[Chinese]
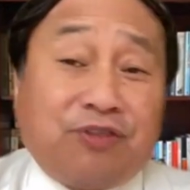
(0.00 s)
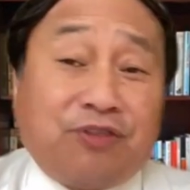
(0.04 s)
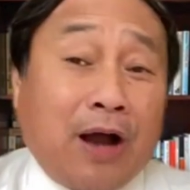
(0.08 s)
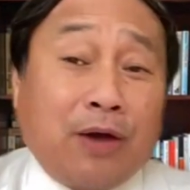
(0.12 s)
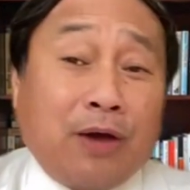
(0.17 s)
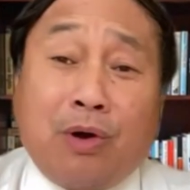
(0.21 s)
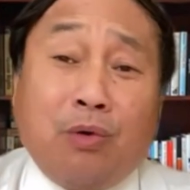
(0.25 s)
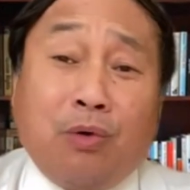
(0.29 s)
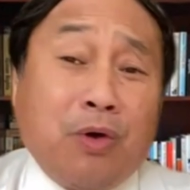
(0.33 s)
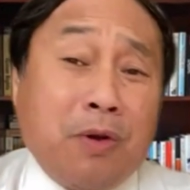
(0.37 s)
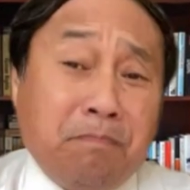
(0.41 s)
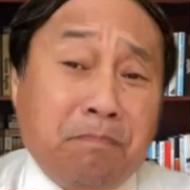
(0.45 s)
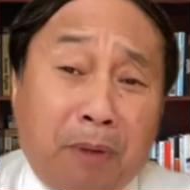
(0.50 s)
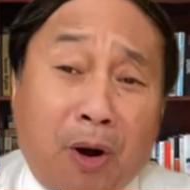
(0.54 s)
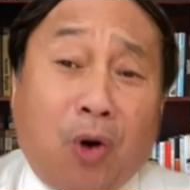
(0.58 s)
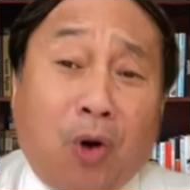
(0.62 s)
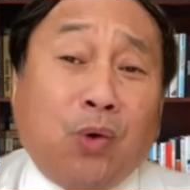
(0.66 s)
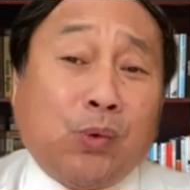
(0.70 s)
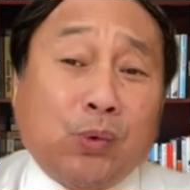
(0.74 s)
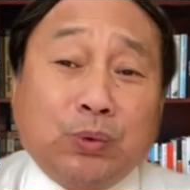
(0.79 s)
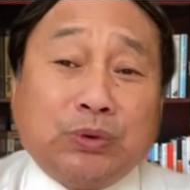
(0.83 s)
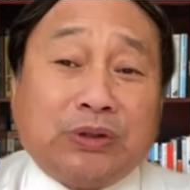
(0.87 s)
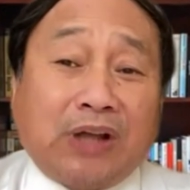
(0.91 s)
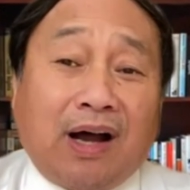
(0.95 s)
院会保
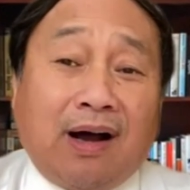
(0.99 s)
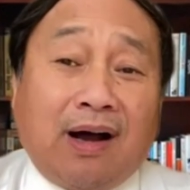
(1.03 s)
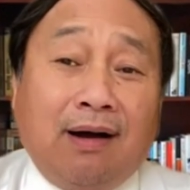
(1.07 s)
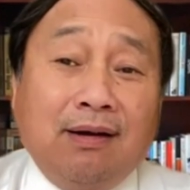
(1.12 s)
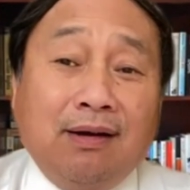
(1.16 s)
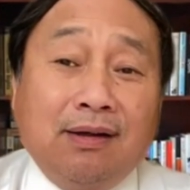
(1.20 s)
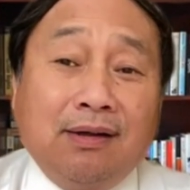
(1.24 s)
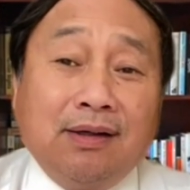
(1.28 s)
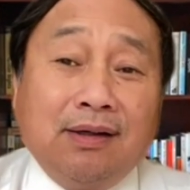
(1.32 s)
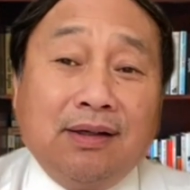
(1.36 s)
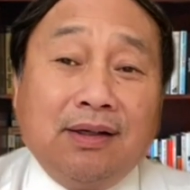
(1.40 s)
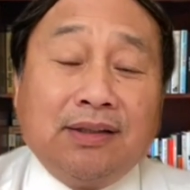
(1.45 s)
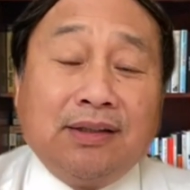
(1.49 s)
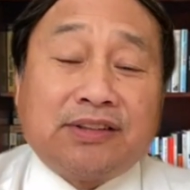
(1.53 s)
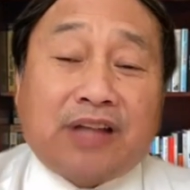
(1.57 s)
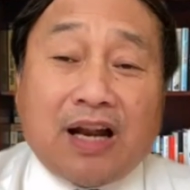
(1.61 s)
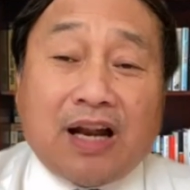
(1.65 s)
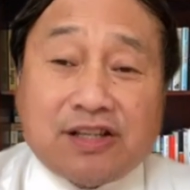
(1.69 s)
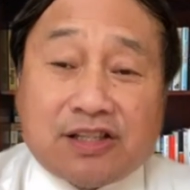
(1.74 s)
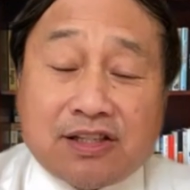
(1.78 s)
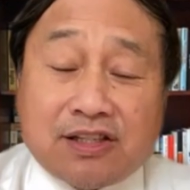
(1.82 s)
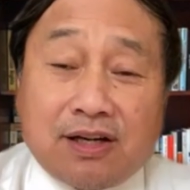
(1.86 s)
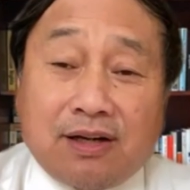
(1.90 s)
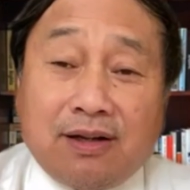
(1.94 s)
护他。但
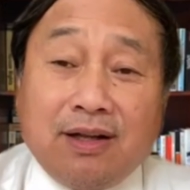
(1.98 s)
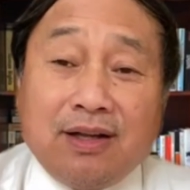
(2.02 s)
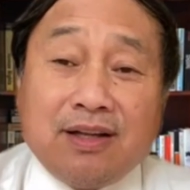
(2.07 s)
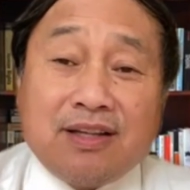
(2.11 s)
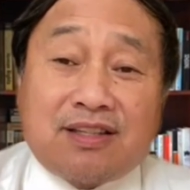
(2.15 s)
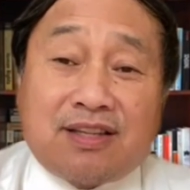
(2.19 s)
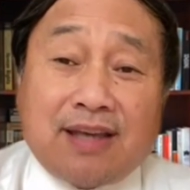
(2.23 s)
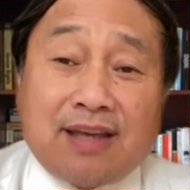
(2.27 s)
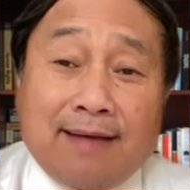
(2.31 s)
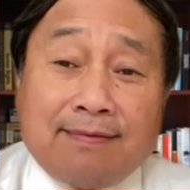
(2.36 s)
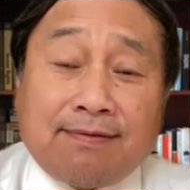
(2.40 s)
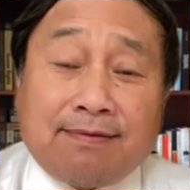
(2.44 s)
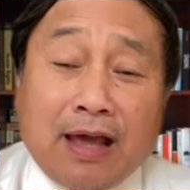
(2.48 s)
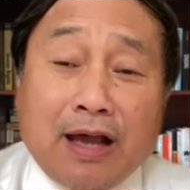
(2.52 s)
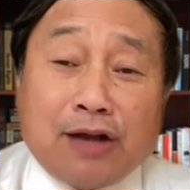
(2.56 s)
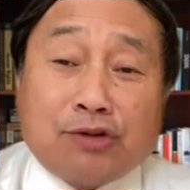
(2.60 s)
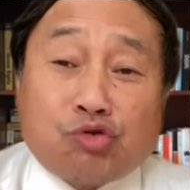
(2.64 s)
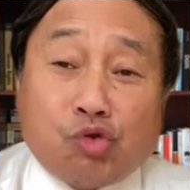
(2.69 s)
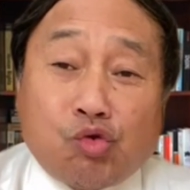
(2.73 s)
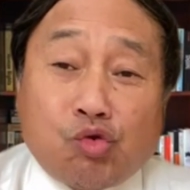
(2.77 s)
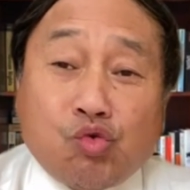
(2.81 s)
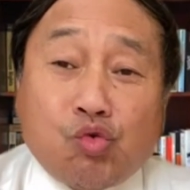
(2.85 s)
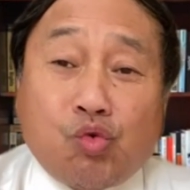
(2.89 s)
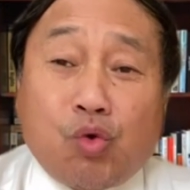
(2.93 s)
是现在
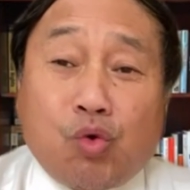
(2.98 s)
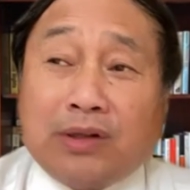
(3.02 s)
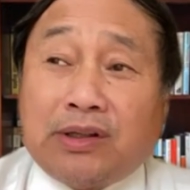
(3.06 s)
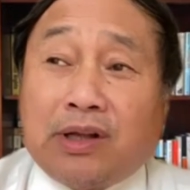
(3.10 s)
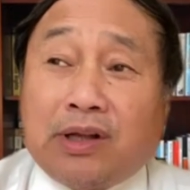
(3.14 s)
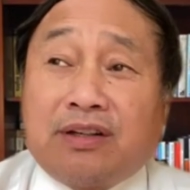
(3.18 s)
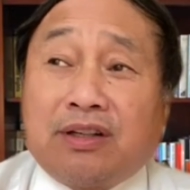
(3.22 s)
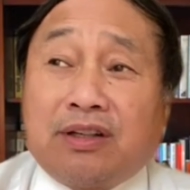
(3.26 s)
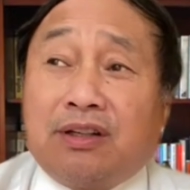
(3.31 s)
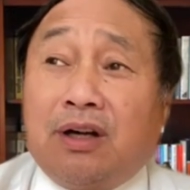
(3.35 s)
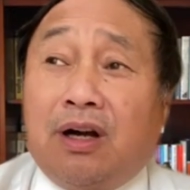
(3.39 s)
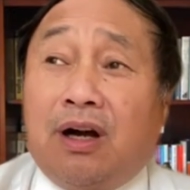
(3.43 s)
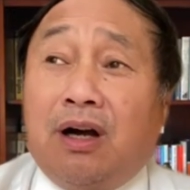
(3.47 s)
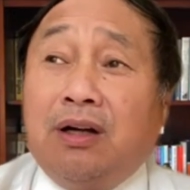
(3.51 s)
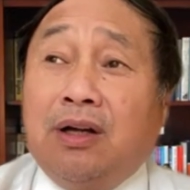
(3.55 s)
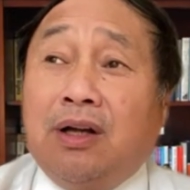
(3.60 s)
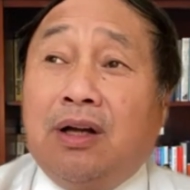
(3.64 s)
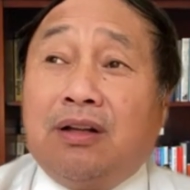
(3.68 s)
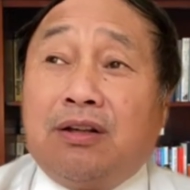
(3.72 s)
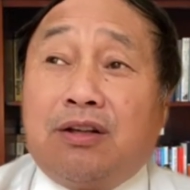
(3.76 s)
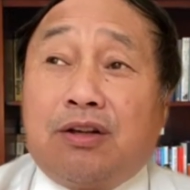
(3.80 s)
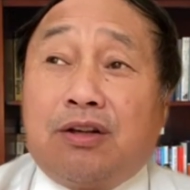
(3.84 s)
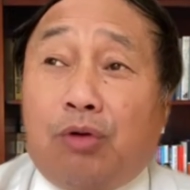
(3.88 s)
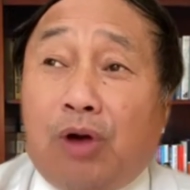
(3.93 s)
中国的这个
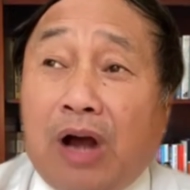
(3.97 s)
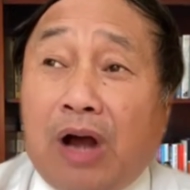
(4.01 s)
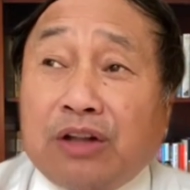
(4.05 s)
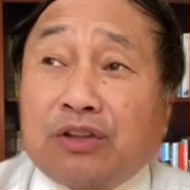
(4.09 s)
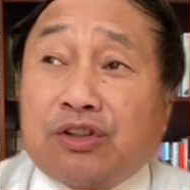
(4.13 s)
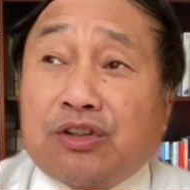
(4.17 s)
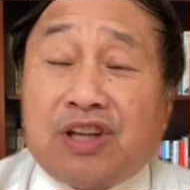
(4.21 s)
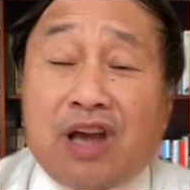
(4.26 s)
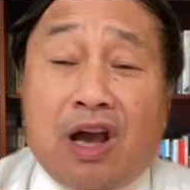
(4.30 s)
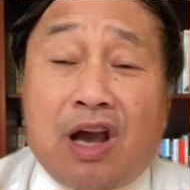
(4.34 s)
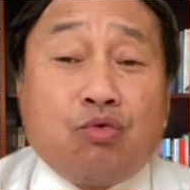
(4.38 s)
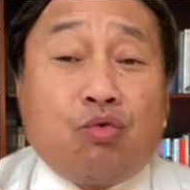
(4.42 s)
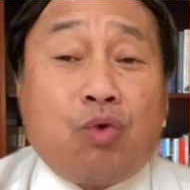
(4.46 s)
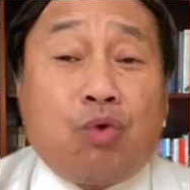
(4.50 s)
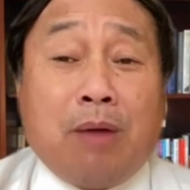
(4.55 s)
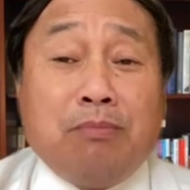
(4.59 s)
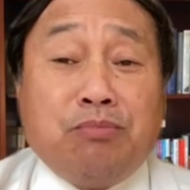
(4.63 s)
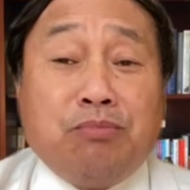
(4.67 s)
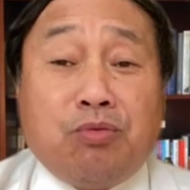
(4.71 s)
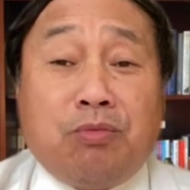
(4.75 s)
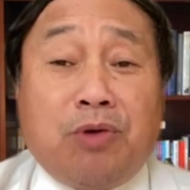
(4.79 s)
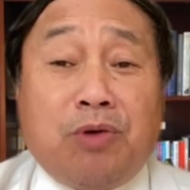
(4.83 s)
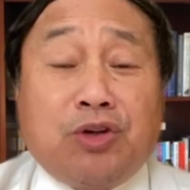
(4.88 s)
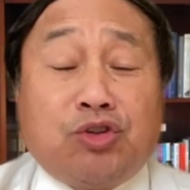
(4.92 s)
安监管
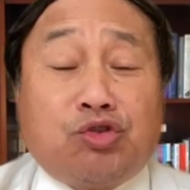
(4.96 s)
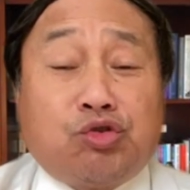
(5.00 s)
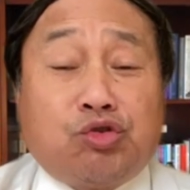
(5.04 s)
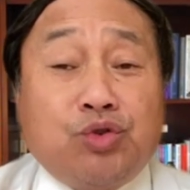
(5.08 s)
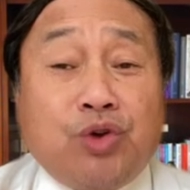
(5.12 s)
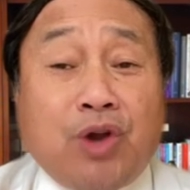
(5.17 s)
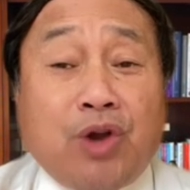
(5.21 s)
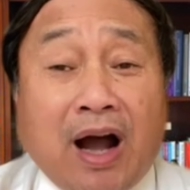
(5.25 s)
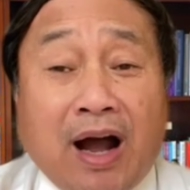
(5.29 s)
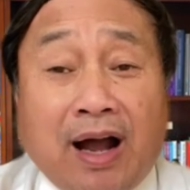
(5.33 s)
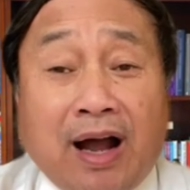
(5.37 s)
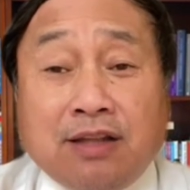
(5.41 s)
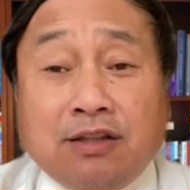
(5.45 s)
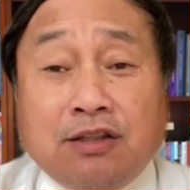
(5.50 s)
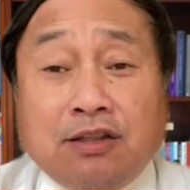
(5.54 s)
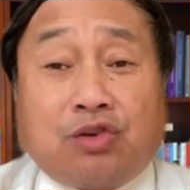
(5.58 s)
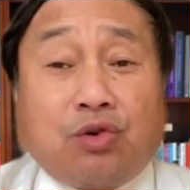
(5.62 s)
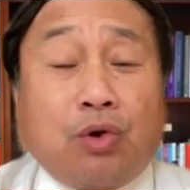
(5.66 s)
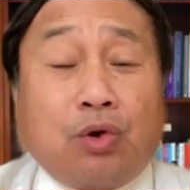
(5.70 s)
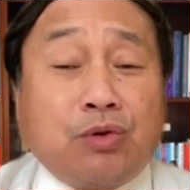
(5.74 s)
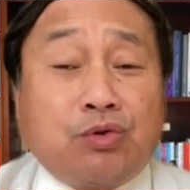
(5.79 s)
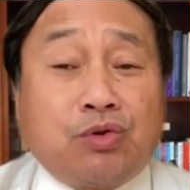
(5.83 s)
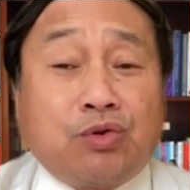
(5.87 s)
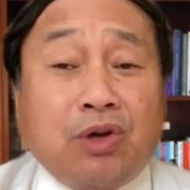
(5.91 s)
部门出于安
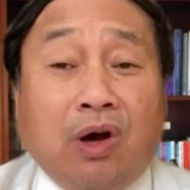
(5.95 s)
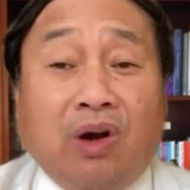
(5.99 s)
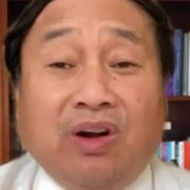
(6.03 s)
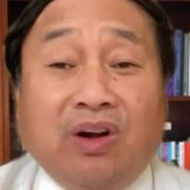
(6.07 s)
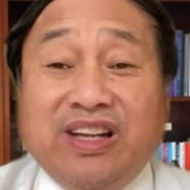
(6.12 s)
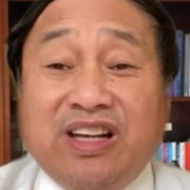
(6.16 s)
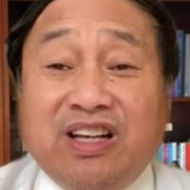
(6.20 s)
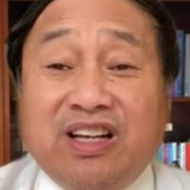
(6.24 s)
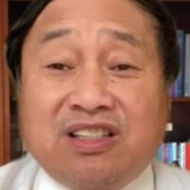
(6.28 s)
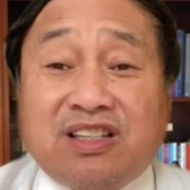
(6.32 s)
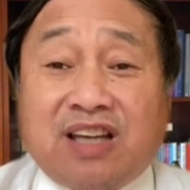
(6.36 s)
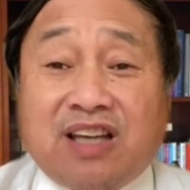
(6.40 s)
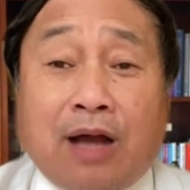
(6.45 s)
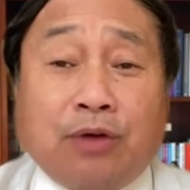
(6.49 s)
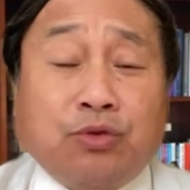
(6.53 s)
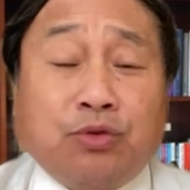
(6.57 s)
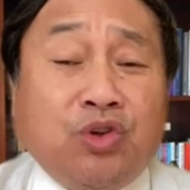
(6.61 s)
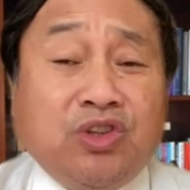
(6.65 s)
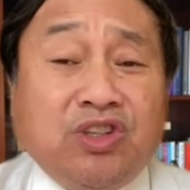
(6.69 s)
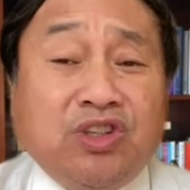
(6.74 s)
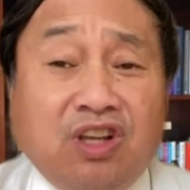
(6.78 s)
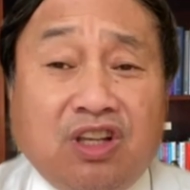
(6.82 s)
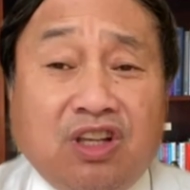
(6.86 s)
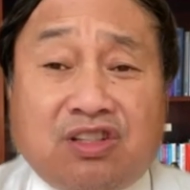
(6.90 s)
全需要凌驾
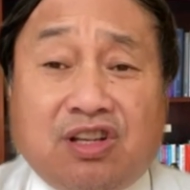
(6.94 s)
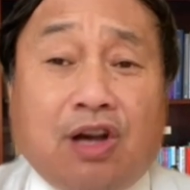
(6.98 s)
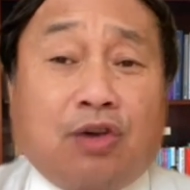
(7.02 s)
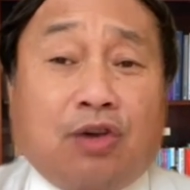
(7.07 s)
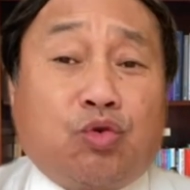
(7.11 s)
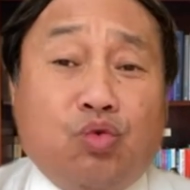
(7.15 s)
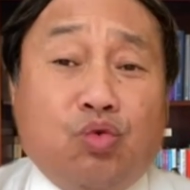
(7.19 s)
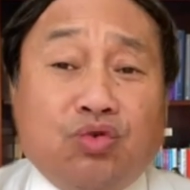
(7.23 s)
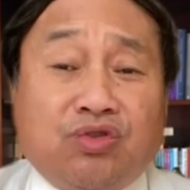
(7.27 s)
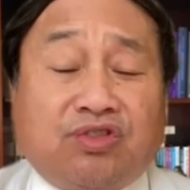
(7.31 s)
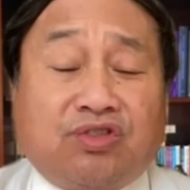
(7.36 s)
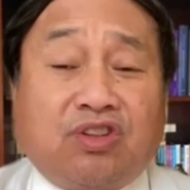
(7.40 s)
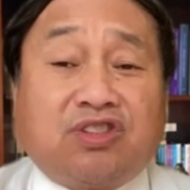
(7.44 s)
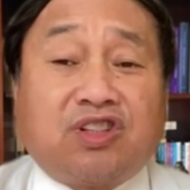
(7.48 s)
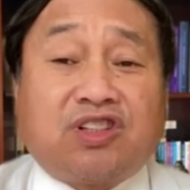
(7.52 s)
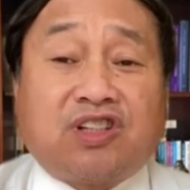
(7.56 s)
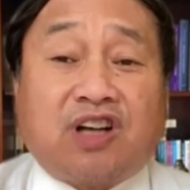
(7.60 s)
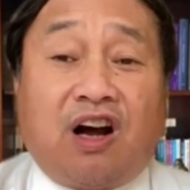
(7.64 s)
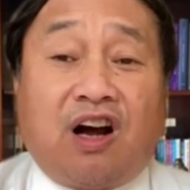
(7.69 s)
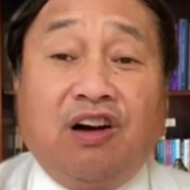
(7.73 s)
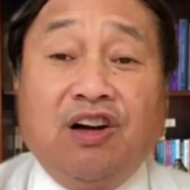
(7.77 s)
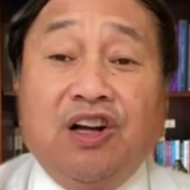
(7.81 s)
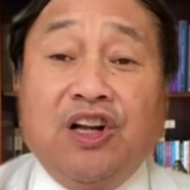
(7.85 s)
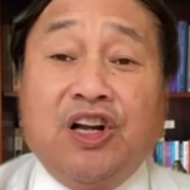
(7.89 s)
于一切公司之
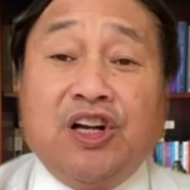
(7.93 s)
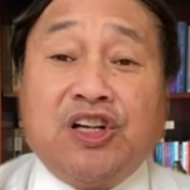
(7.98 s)
上，